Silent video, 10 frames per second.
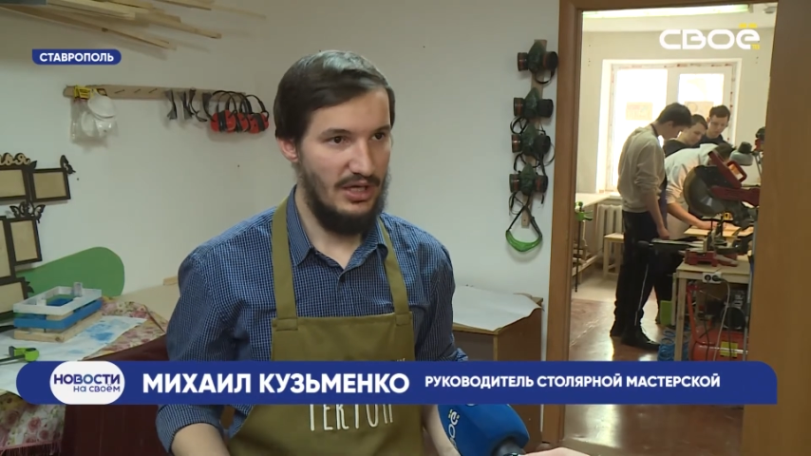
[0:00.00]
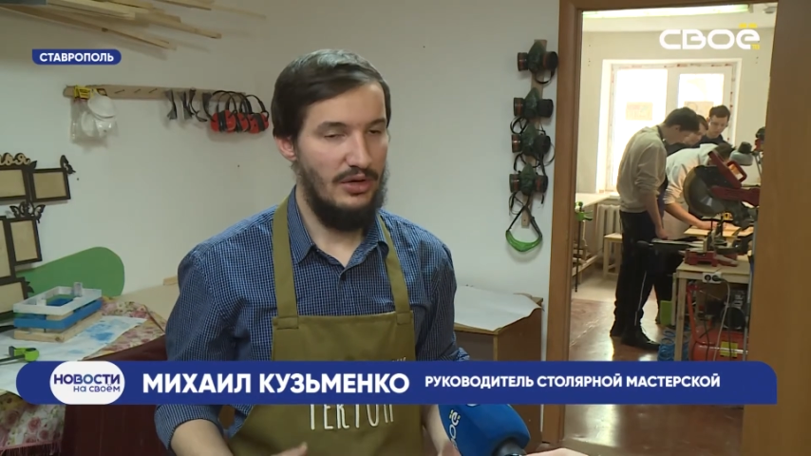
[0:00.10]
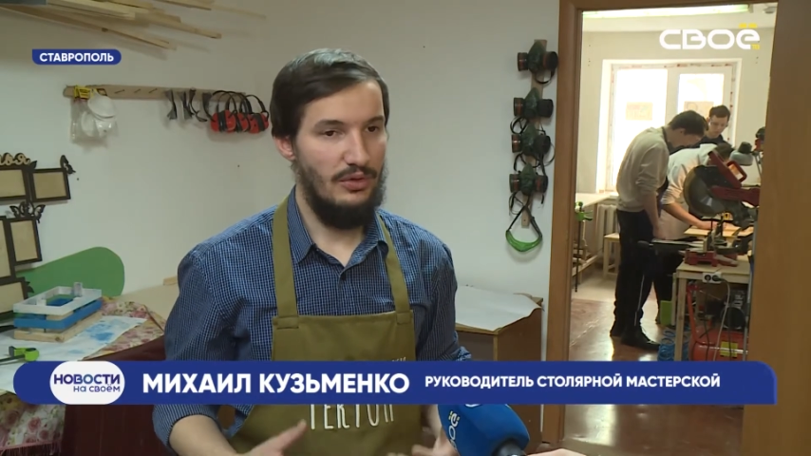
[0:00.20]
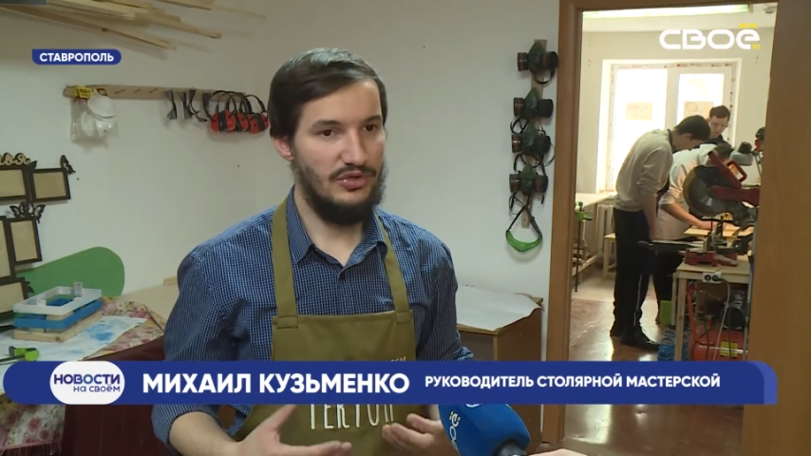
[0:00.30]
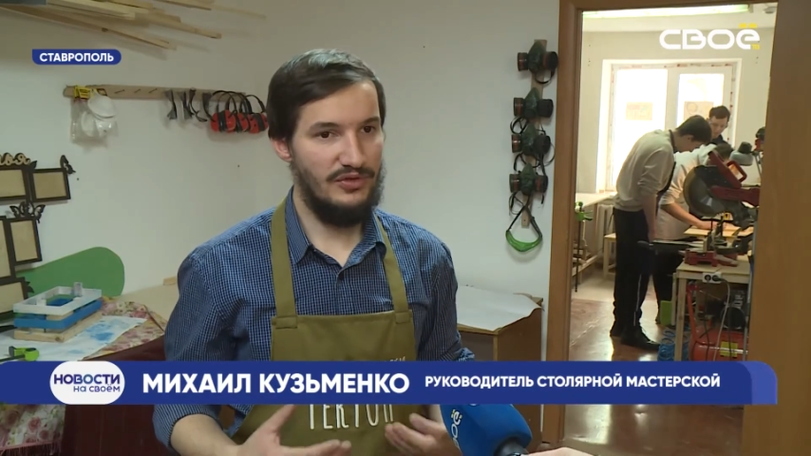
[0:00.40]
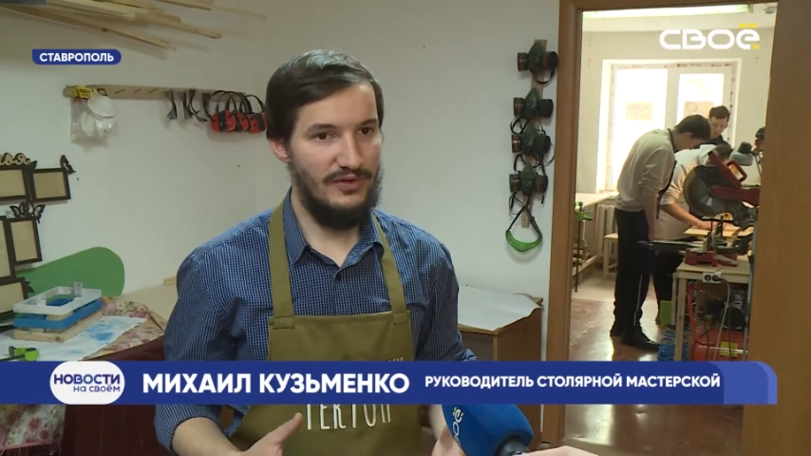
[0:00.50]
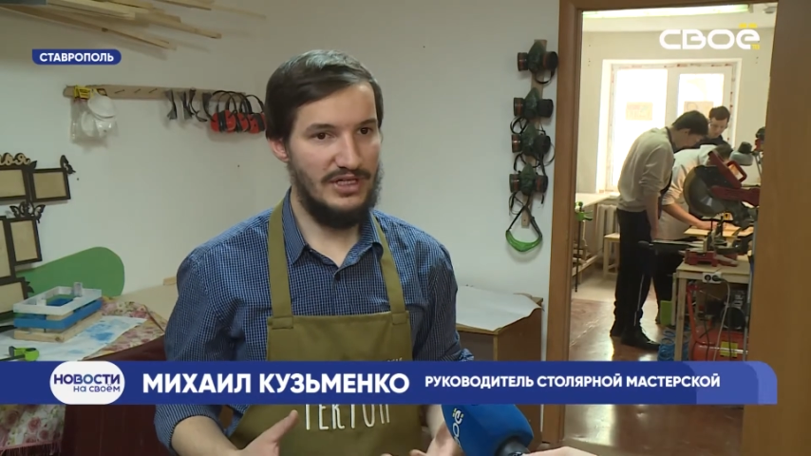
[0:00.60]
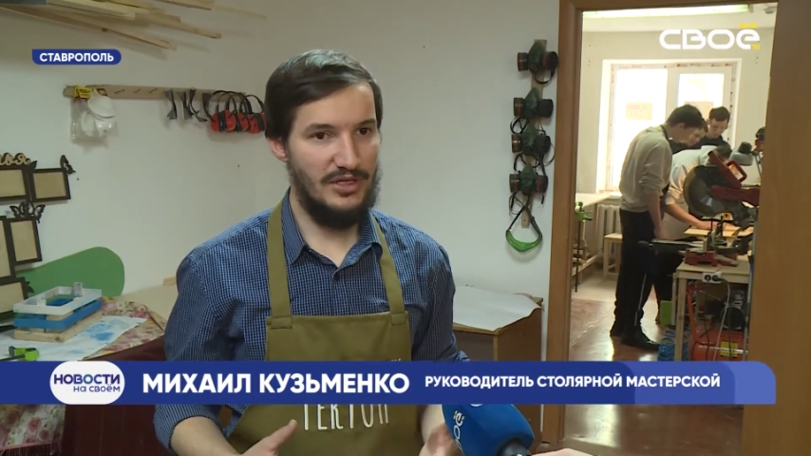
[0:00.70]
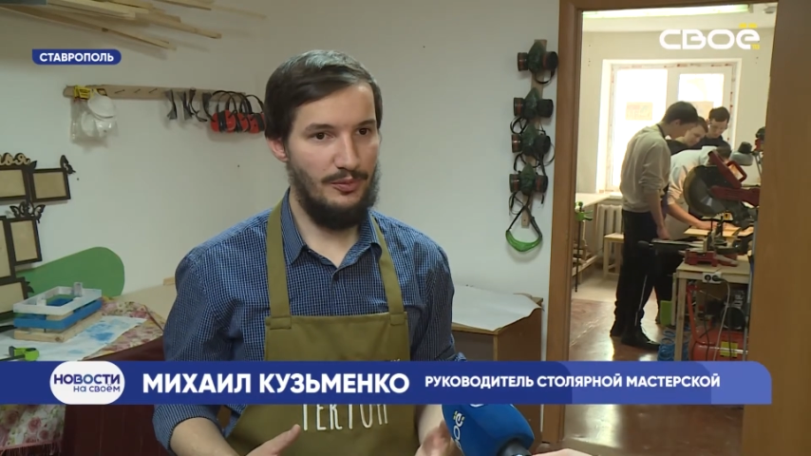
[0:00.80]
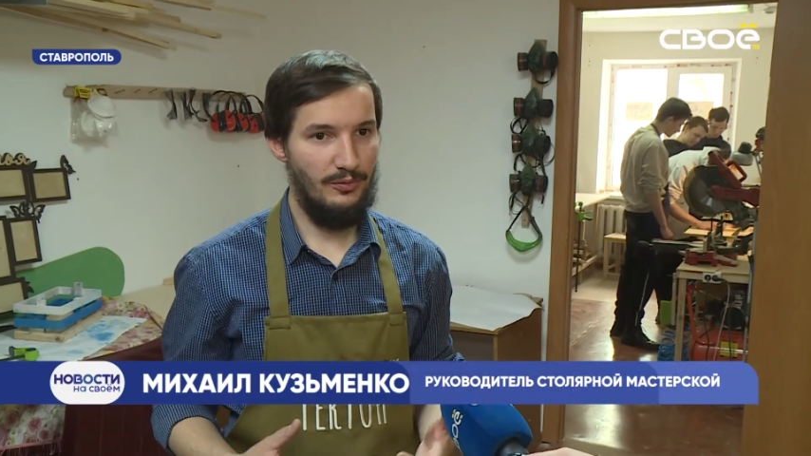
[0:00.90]
Очень
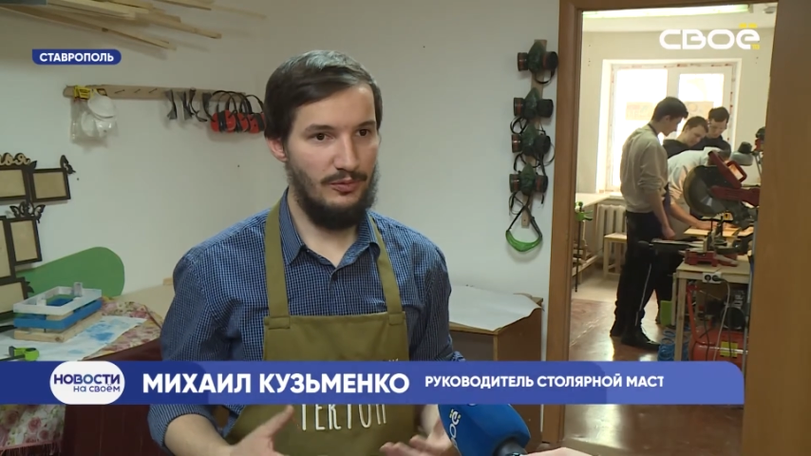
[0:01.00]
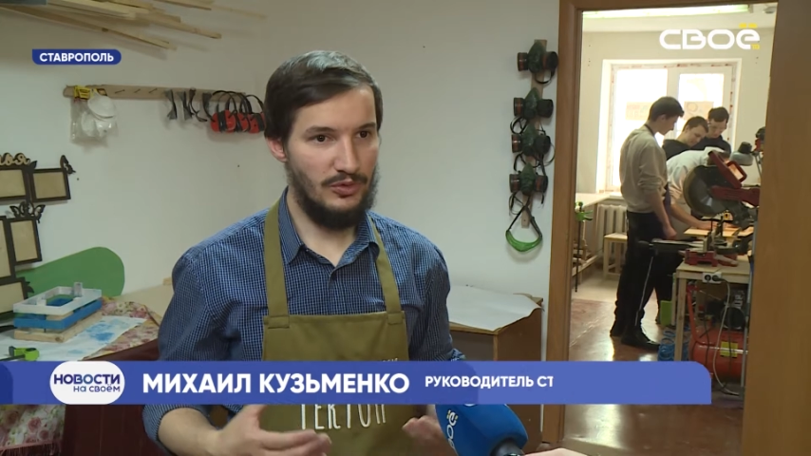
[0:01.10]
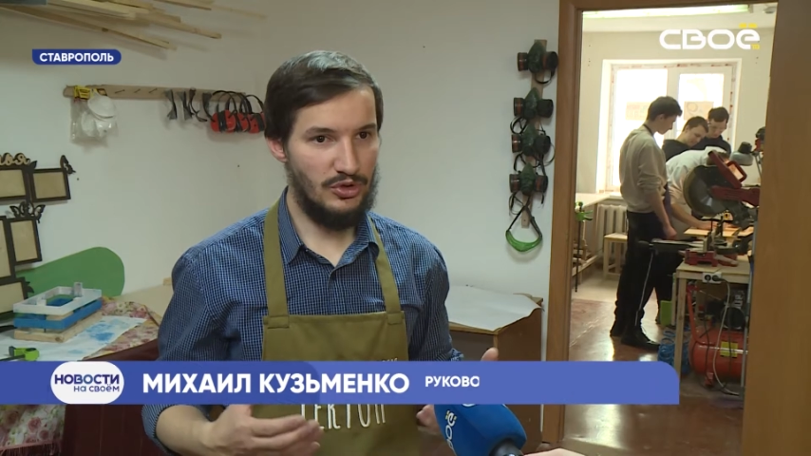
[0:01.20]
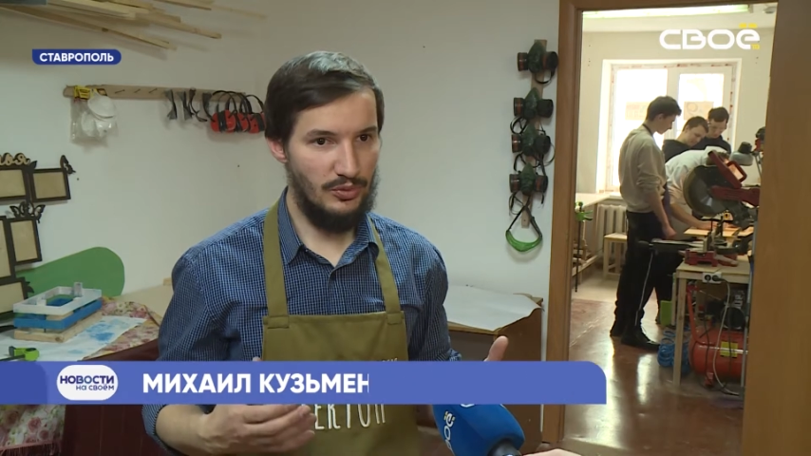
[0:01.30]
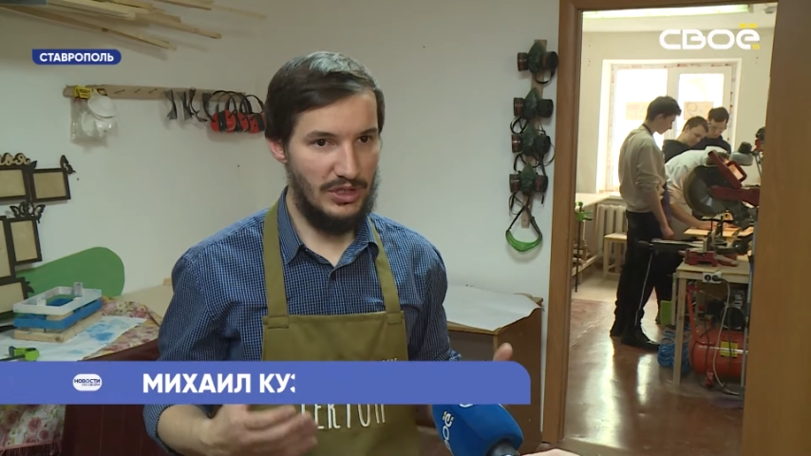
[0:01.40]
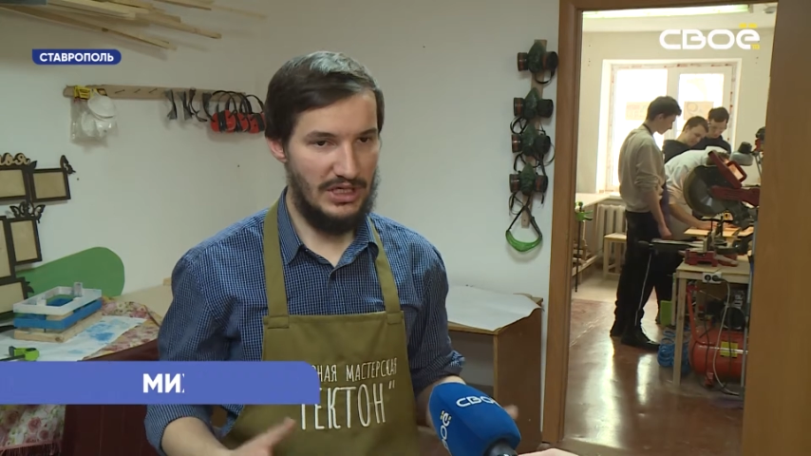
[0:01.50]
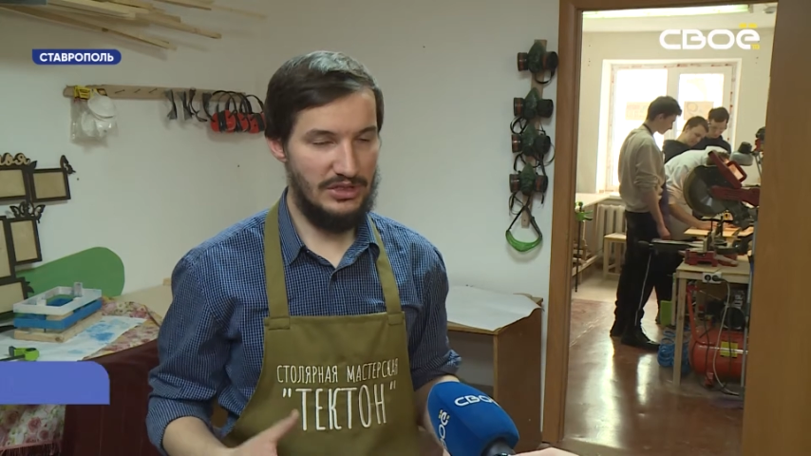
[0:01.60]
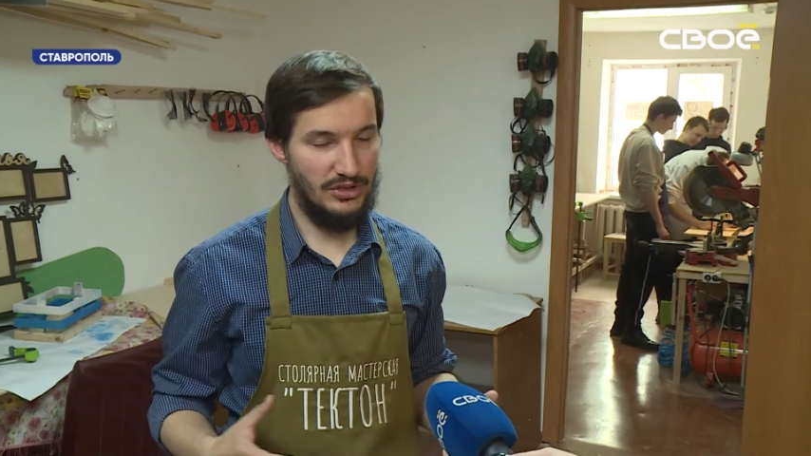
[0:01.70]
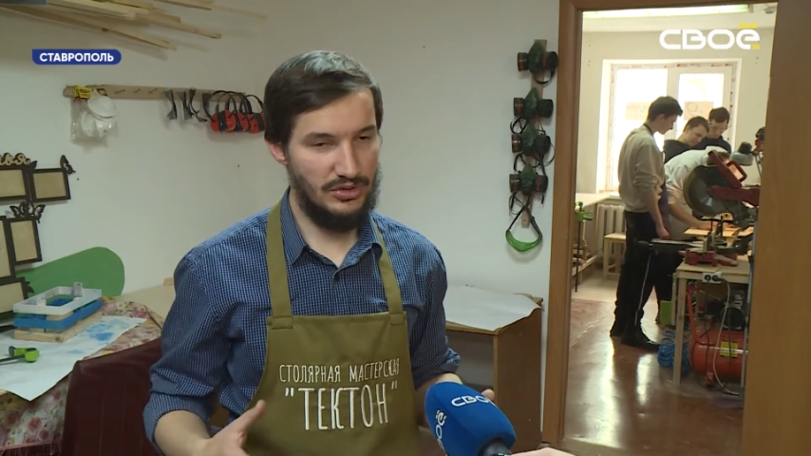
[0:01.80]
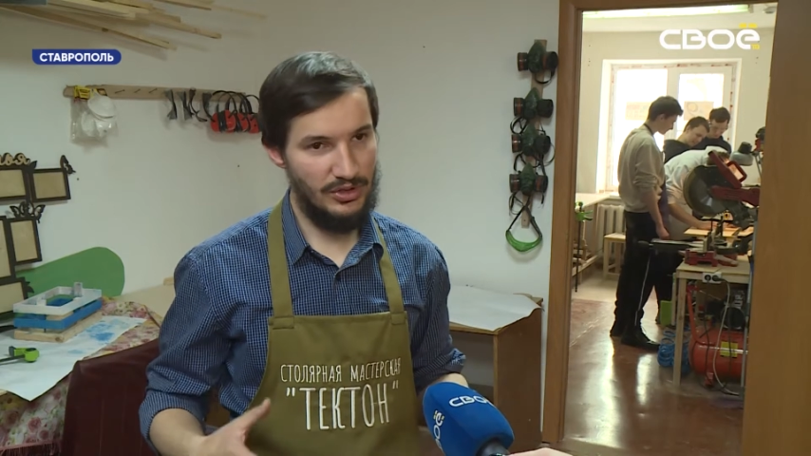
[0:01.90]
важно, чтобы
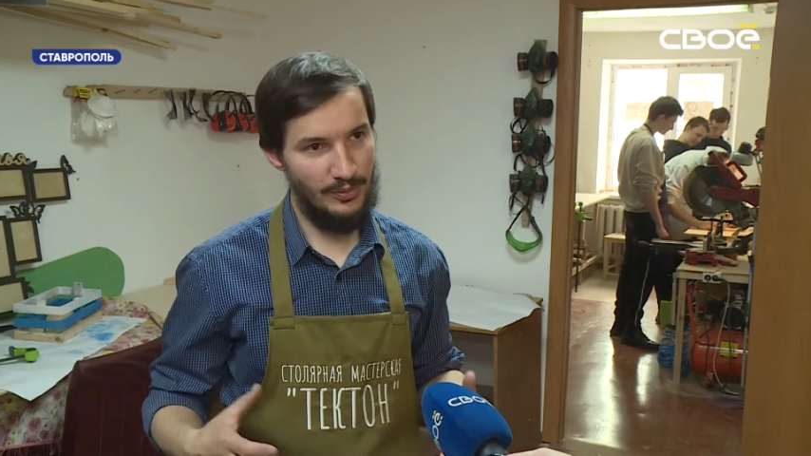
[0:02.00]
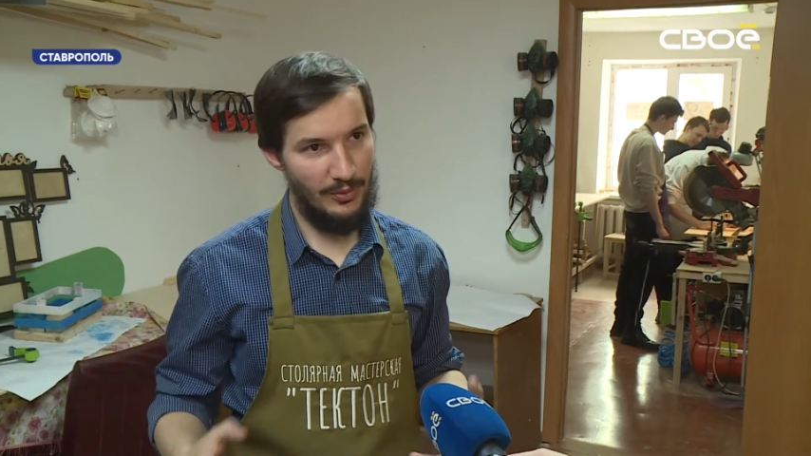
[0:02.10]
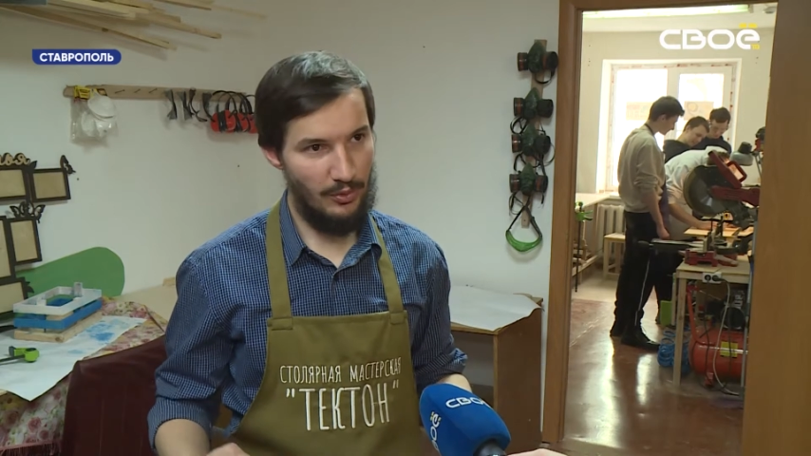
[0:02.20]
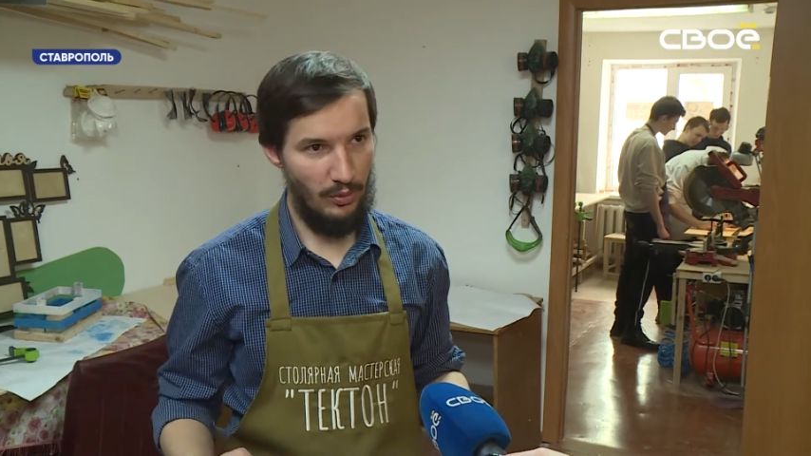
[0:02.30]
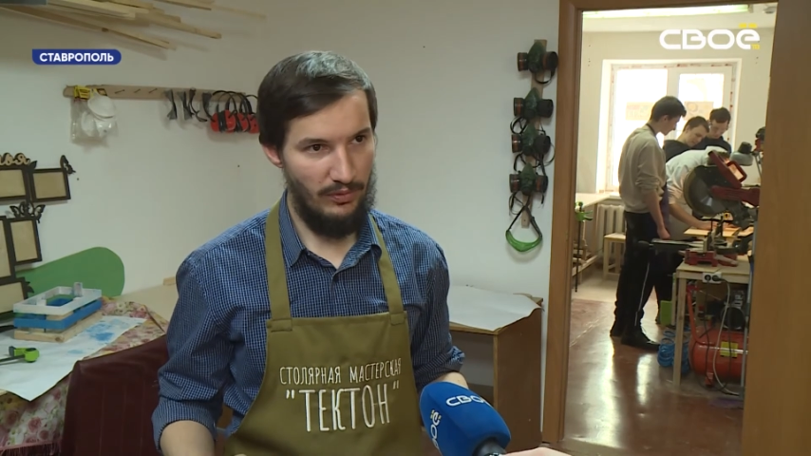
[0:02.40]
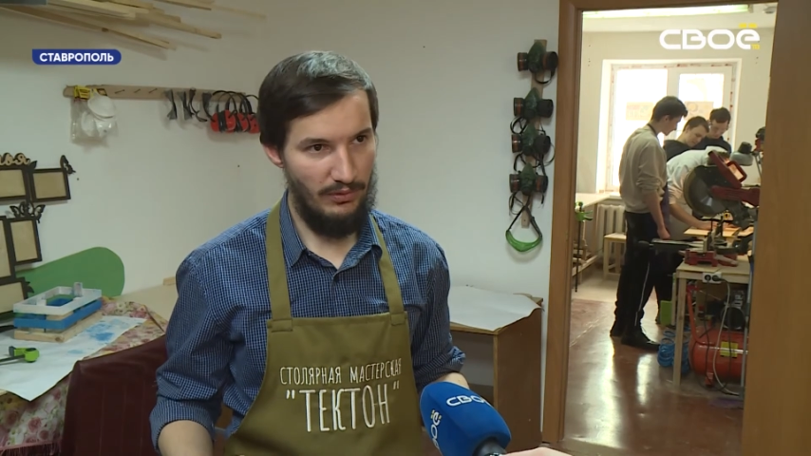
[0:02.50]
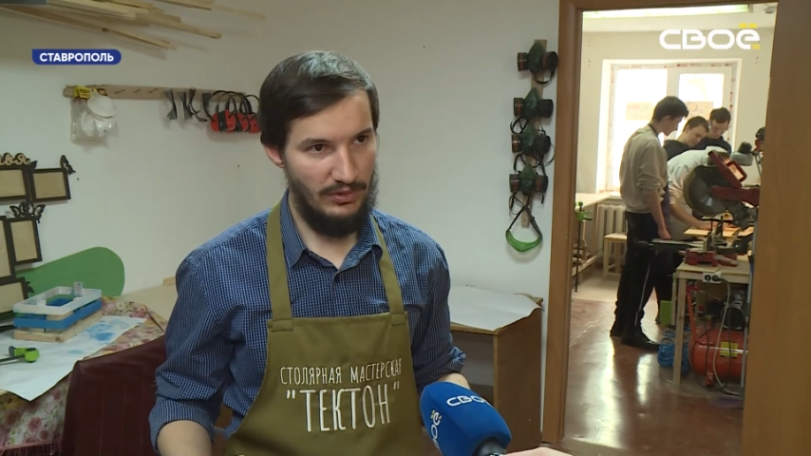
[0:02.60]
каждый что-то попробовал.